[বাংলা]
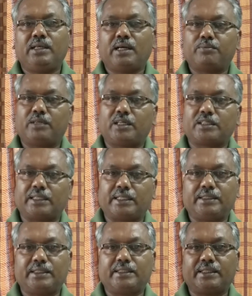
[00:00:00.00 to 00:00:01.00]
আপনারা সেখান
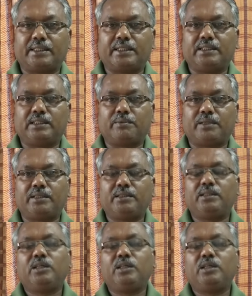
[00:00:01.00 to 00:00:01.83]
থেকে দেখে নিতে পারেন